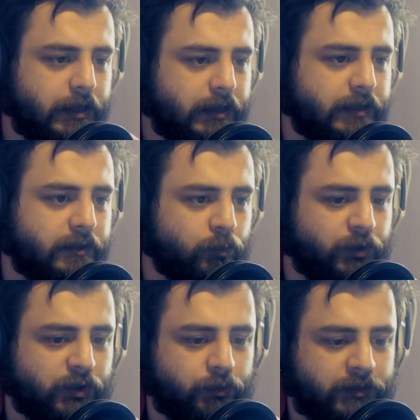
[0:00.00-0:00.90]
и тому
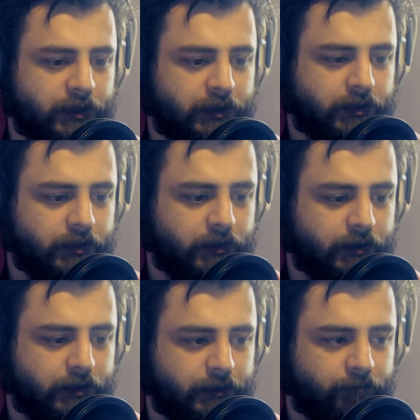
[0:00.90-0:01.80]
подобное.
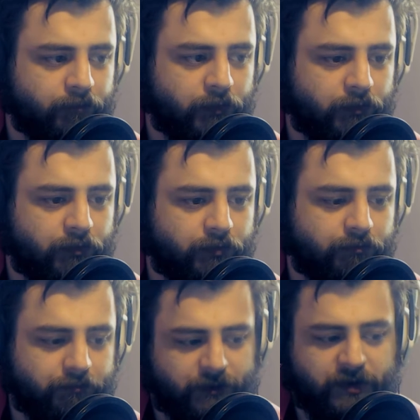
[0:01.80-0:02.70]
А,
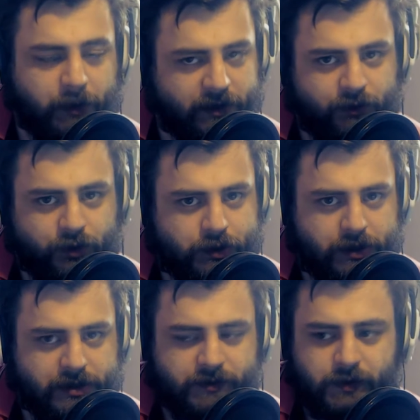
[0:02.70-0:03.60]
несмотря на то, что
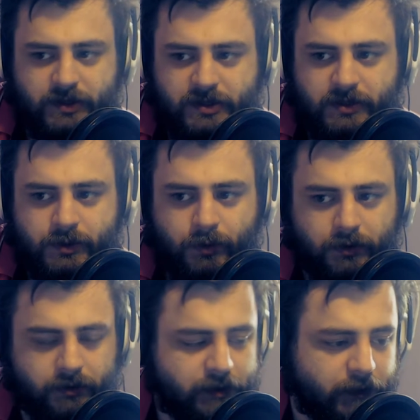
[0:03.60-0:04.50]
я все
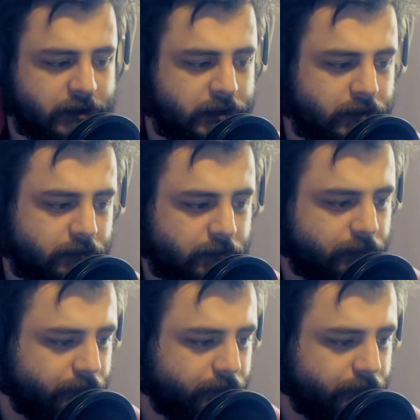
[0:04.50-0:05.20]
зацензурил, неважно,